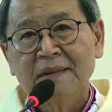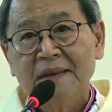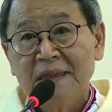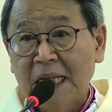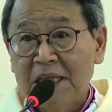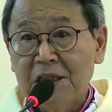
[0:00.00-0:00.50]

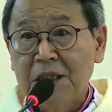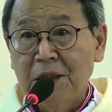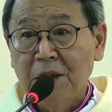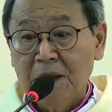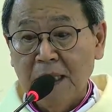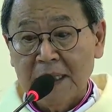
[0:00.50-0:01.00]
Giá
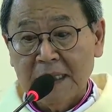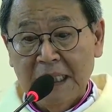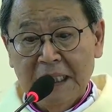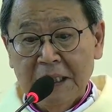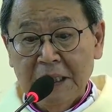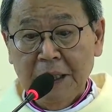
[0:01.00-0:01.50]
trị đó là
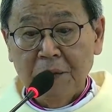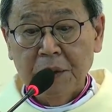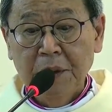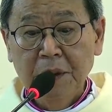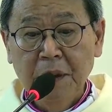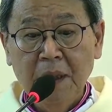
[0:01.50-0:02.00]
tình yêu
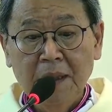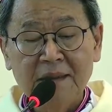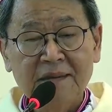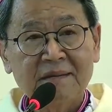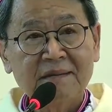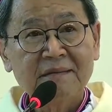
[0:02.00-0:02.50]
thương.